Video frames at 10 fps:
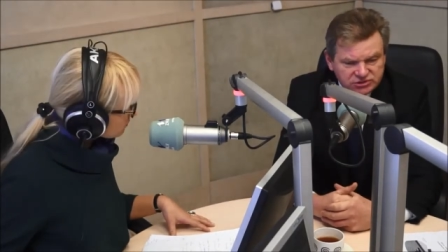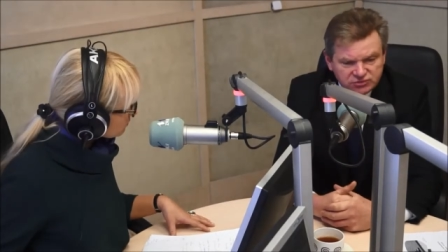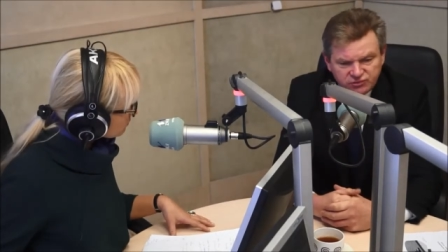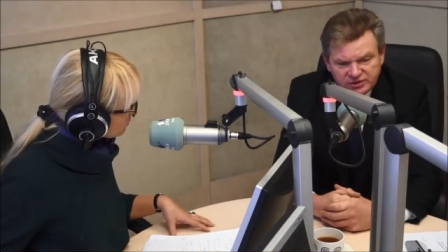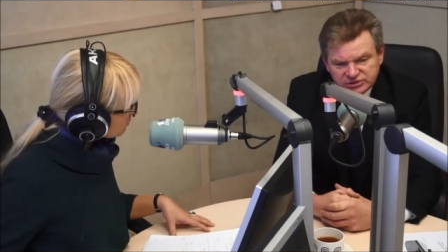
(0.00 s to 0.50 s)

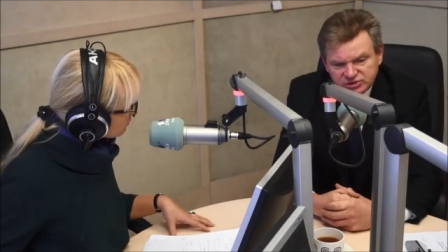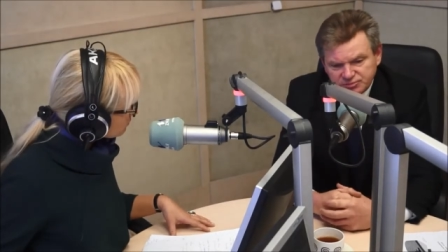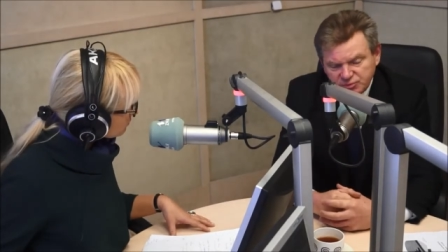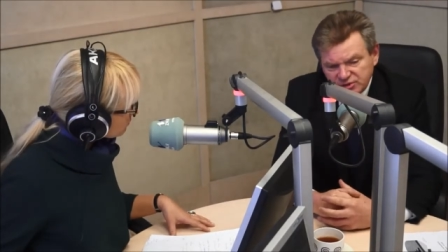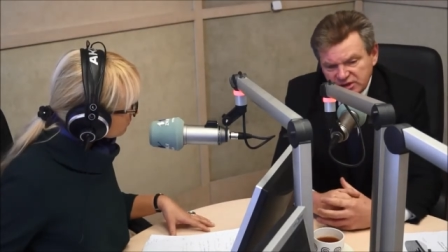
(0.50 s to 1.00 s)
zauważyć, że
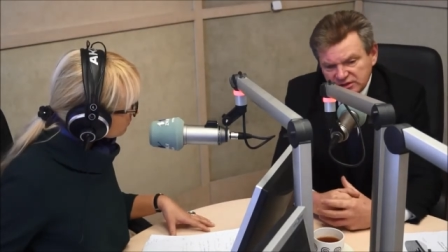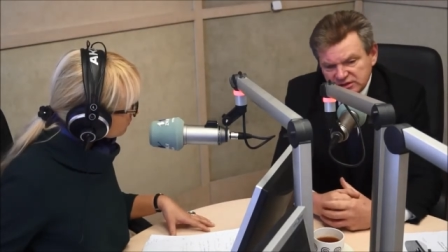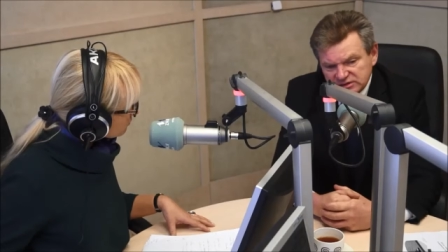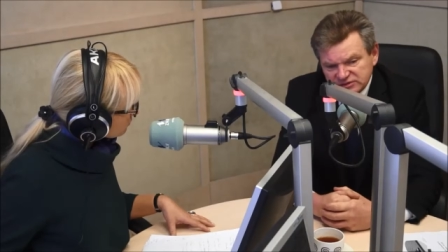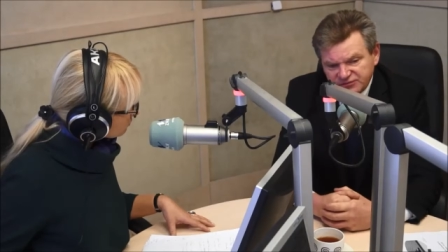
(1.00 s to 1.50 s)

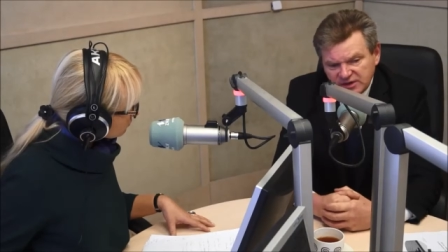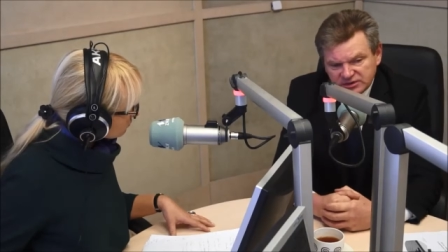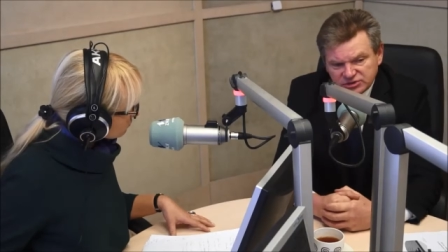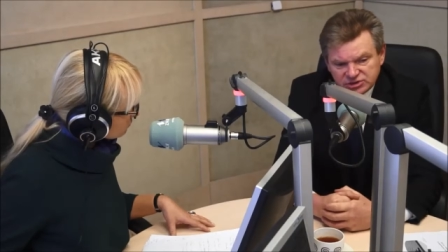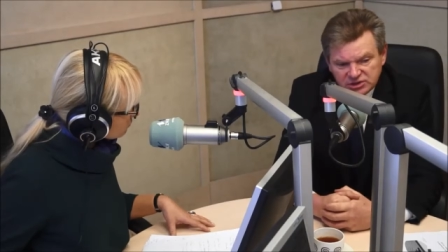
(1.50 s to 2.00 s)
pomijany jest
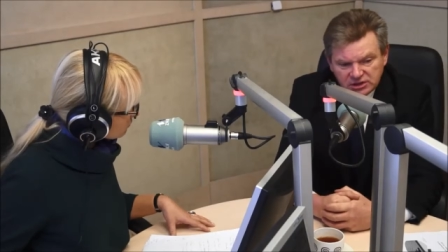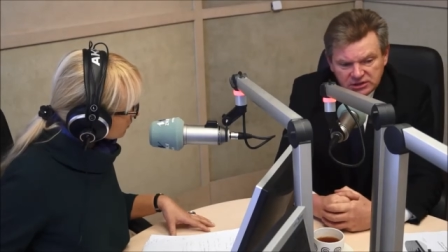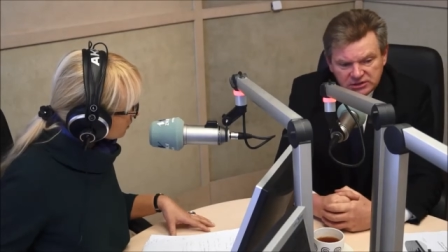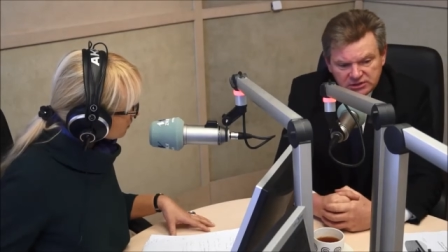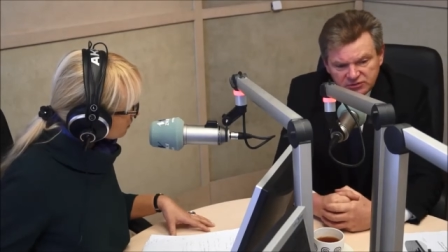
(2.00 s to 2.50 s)
fakt, że
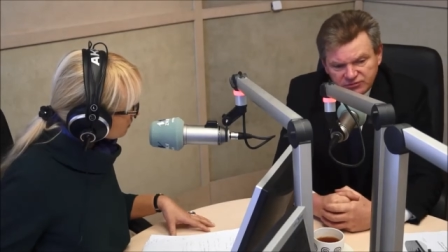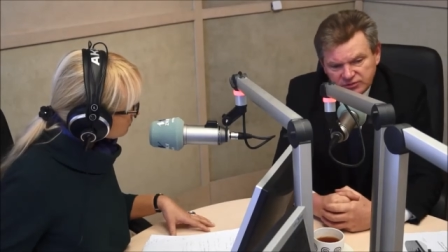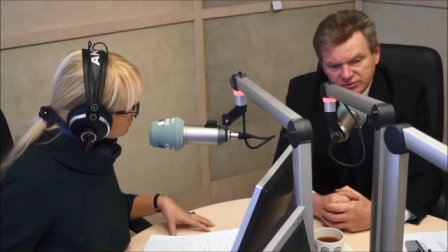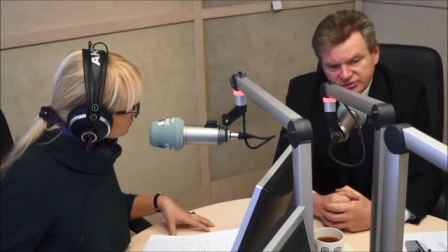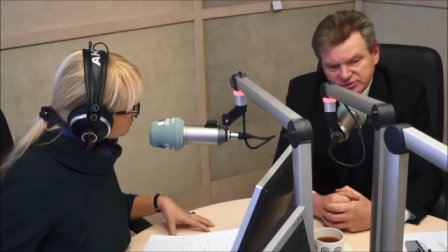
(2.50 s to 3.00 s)

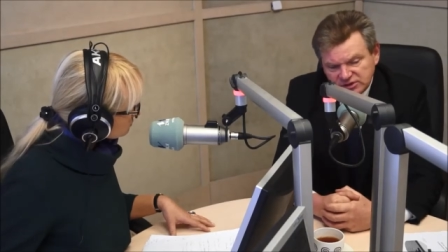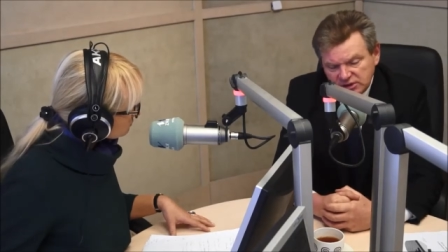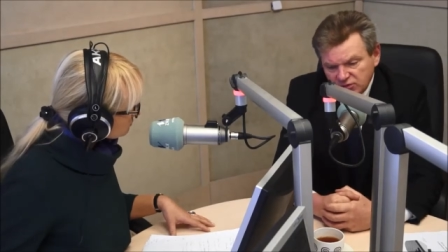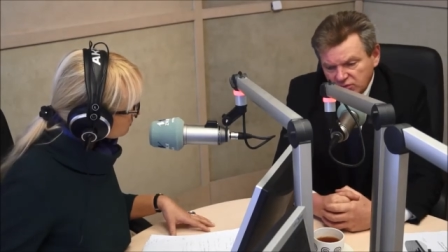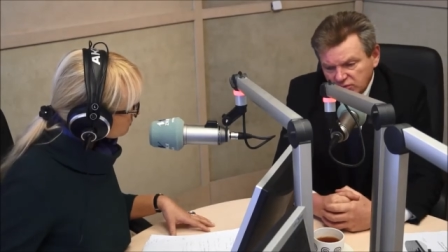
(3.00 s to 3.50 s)
Wilno
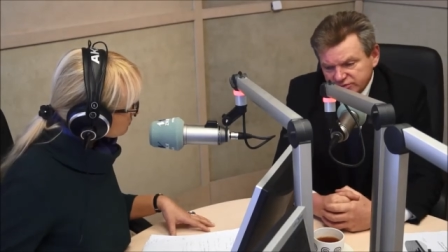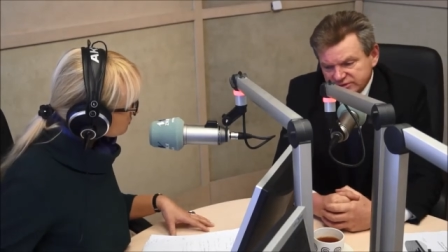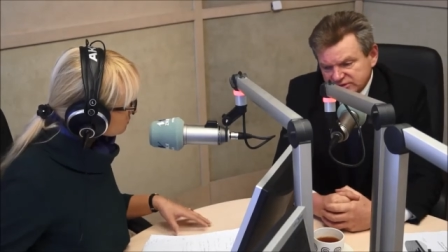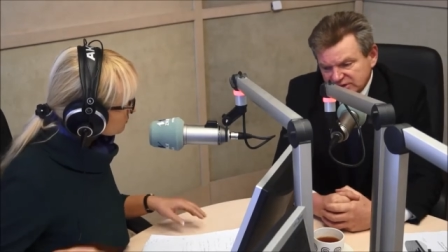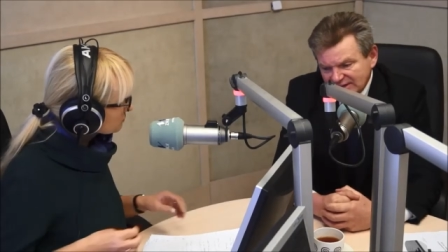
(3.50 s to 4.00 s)
zostało
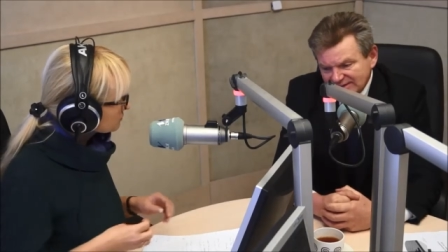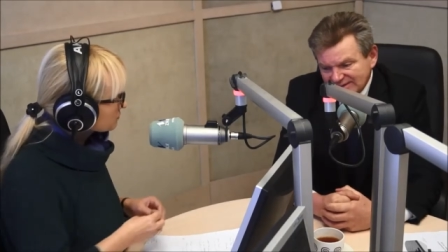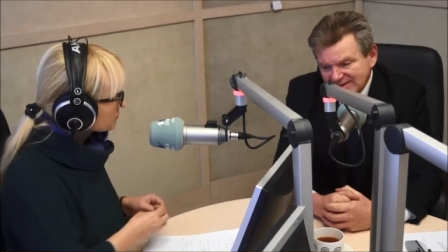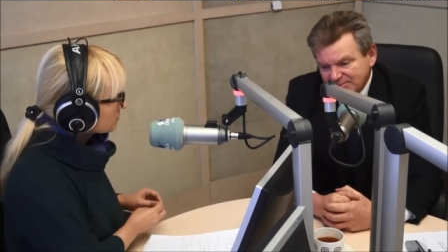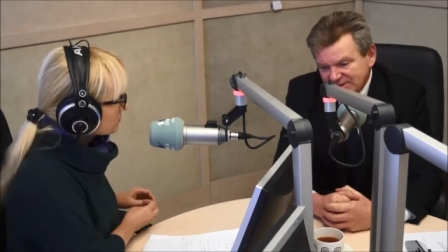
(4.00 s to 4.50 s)
odzyskane
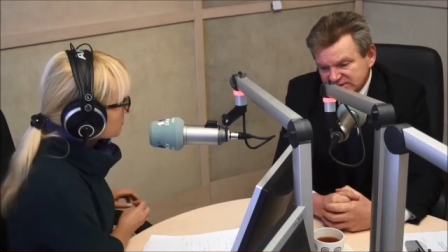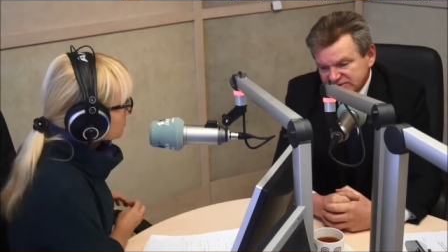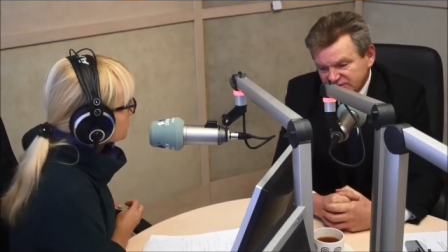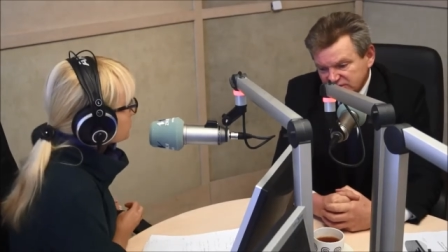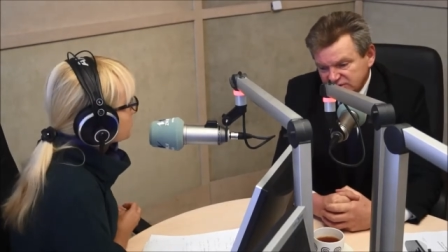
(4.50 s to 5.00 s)
dla
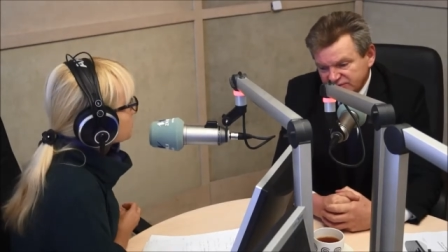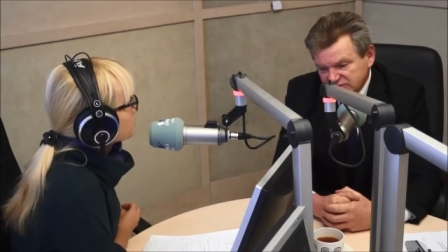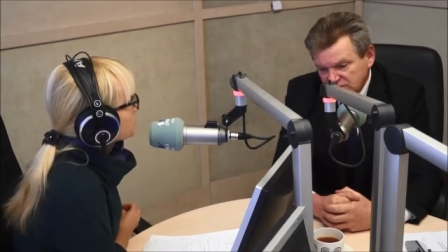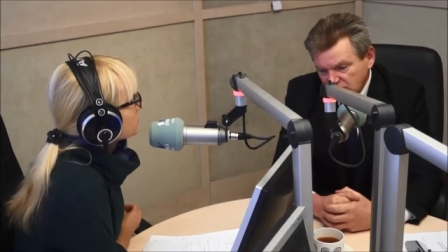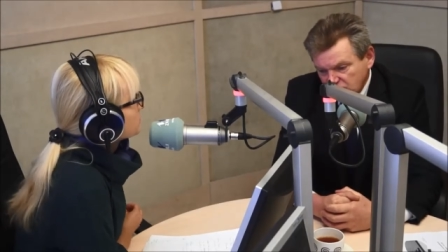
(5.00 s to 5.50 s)
państwa
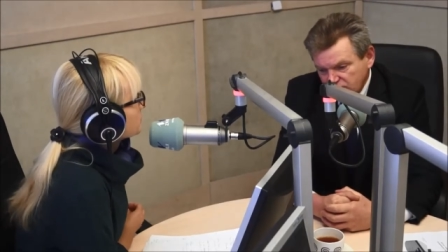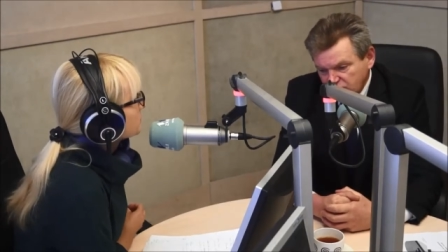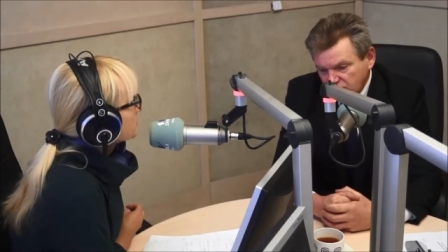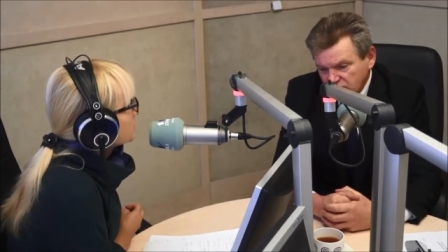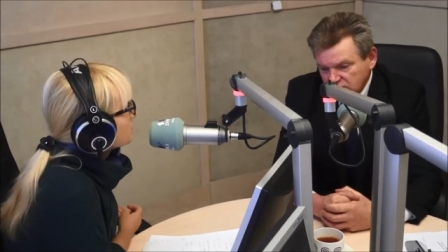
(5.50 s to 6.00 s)
litewskiego,
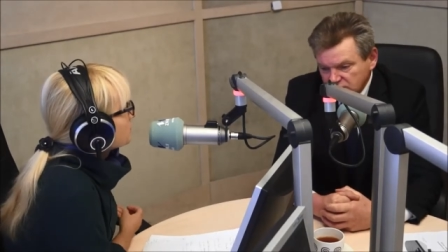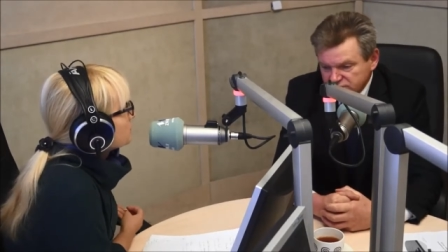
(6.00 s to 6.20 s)
bo